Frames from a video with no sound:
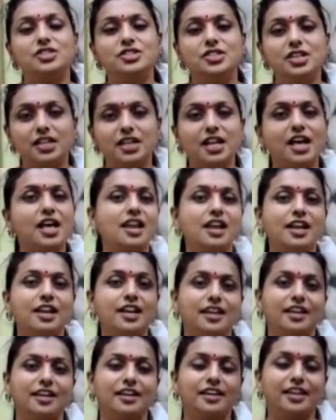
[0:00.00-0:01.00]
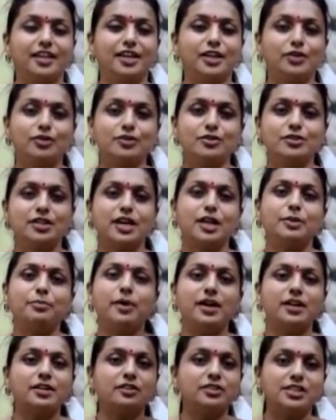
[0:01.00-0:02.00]
జిల్లాలని ఈరోజు
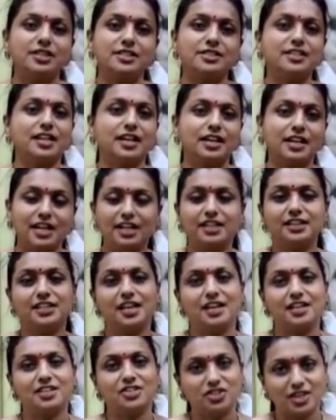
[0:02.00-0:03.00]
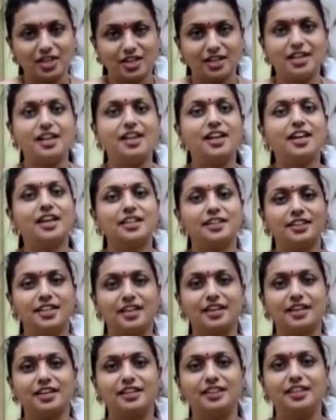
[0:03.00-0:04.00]
ఏర్పాటు చేసిన ఘనత జగనన్నకే
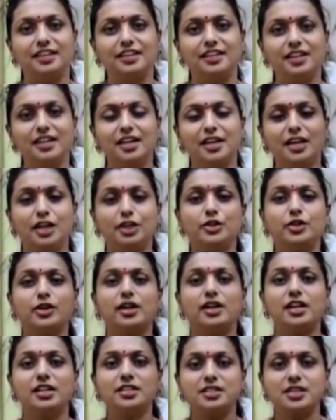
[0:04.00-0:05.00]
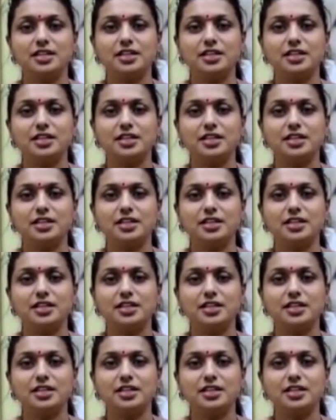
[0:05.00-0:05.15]
దక్కింది ఎందుకంటే